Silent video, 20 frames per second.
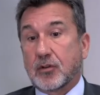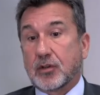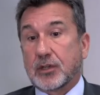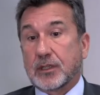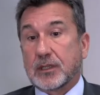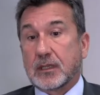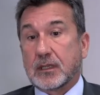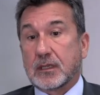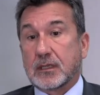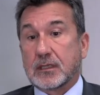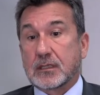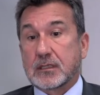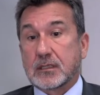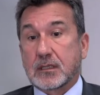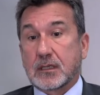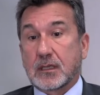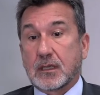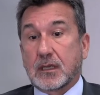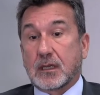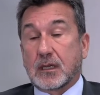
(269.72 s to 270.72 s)
lo que tienen es
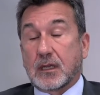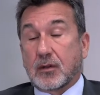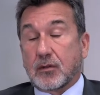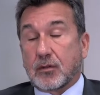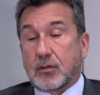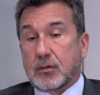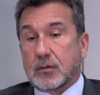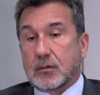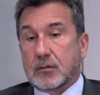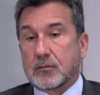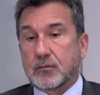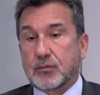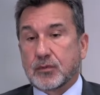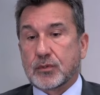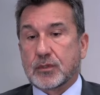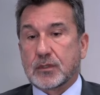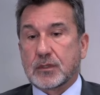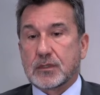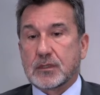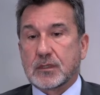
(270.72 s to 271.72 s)
que, creo yo,
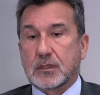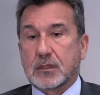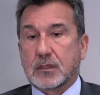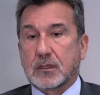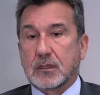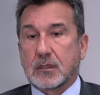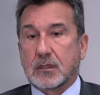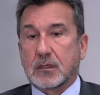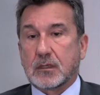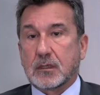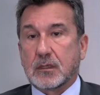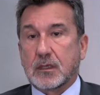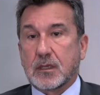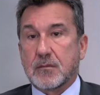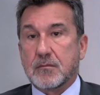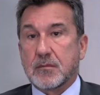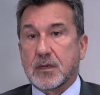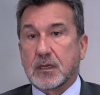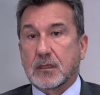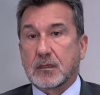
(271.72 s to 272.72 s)
pues eh,
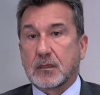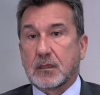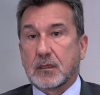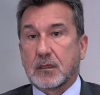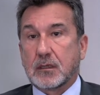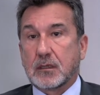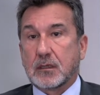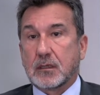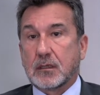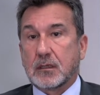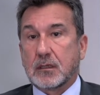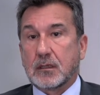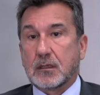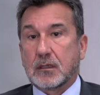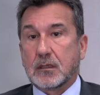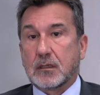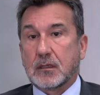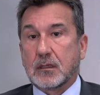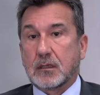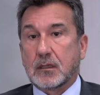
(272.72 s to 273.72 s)
invertir
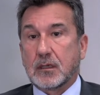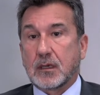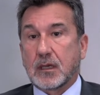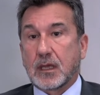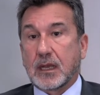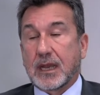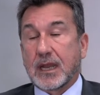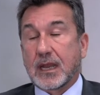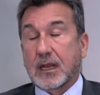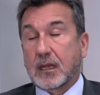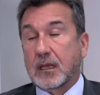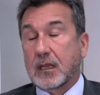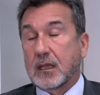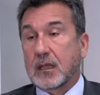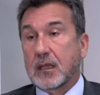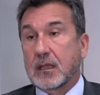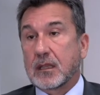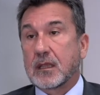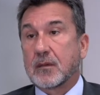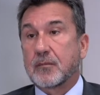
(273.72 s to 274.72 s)
y crear
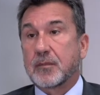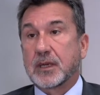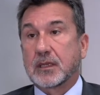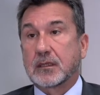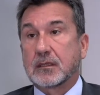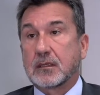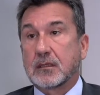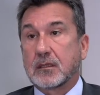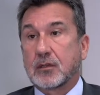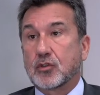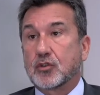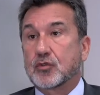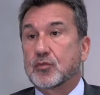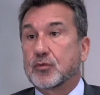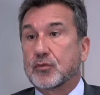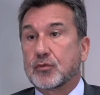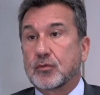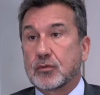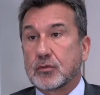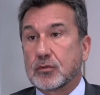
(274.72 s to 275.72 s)
riqueza a partir de los
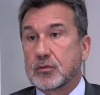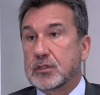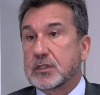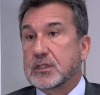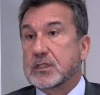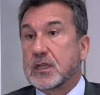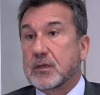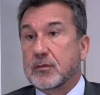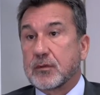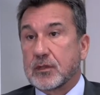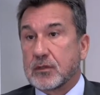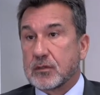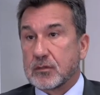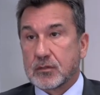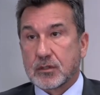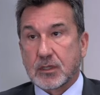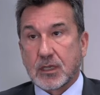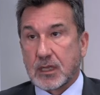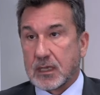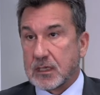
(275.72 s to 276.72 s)
productos y
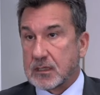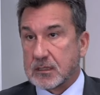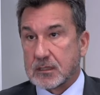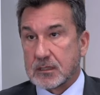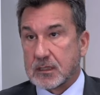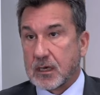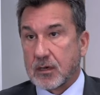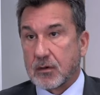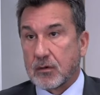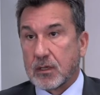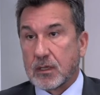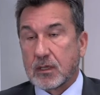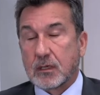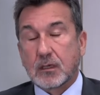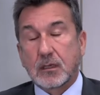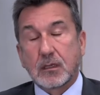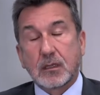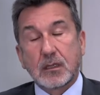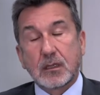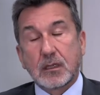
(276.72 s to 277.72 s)
servicios que ellas desarrollan.
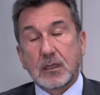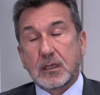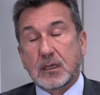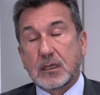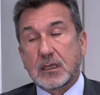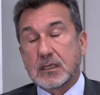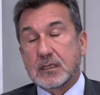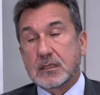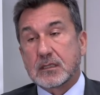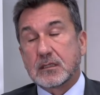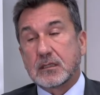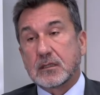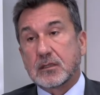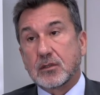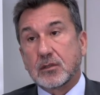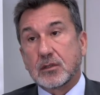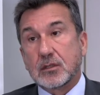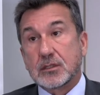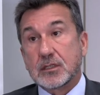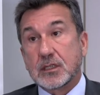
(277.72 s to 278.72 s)
Y en ese
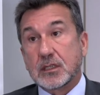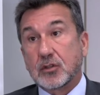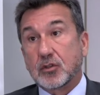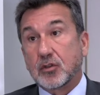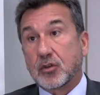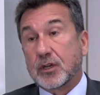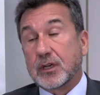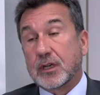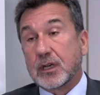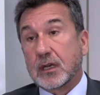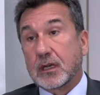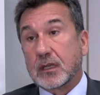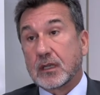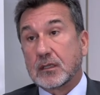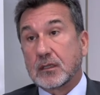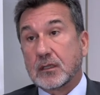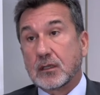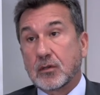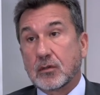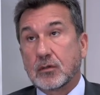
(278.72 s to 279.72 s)
sentido el sector
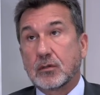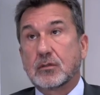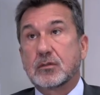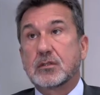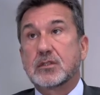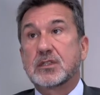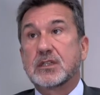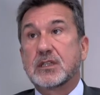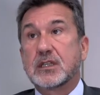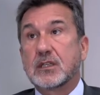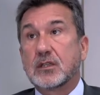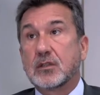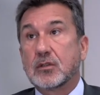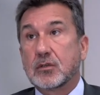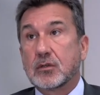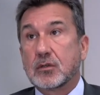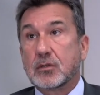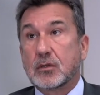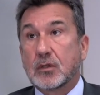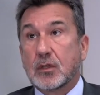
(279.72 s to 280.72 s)
energético
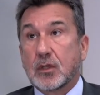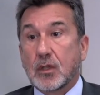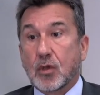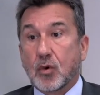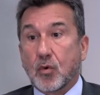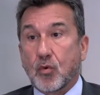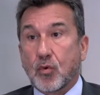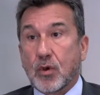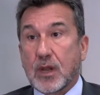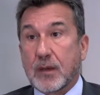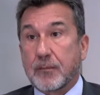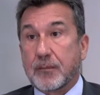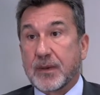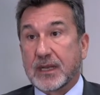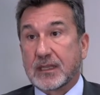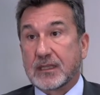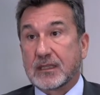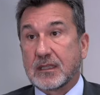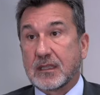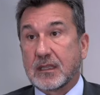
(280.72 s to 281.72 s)
siendo una
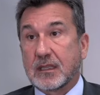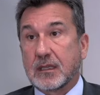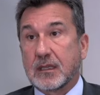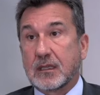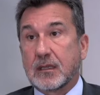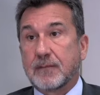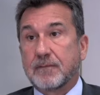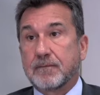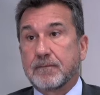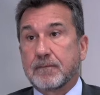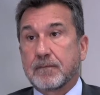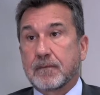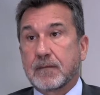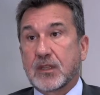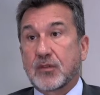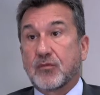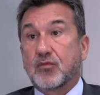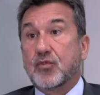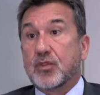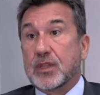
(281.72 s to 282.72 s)
parte
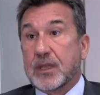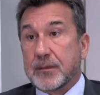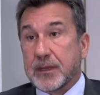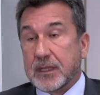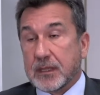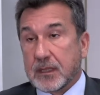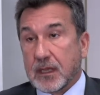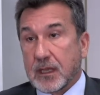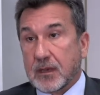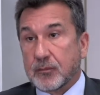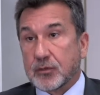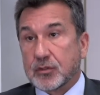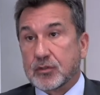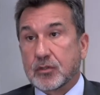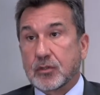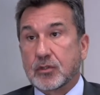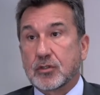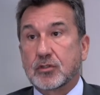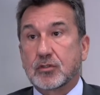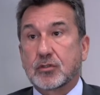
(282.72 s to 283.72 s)
fundamental,
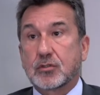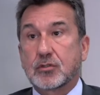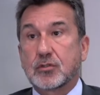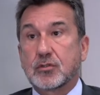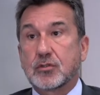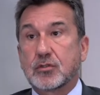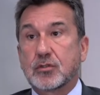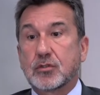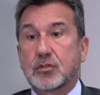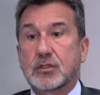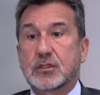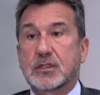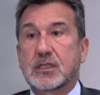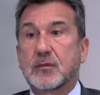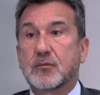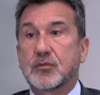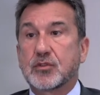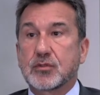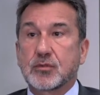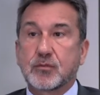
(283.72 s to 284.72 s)
puesto que nosotros no
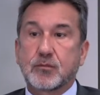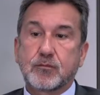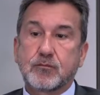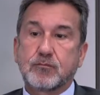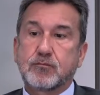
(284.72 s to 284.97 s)
estamos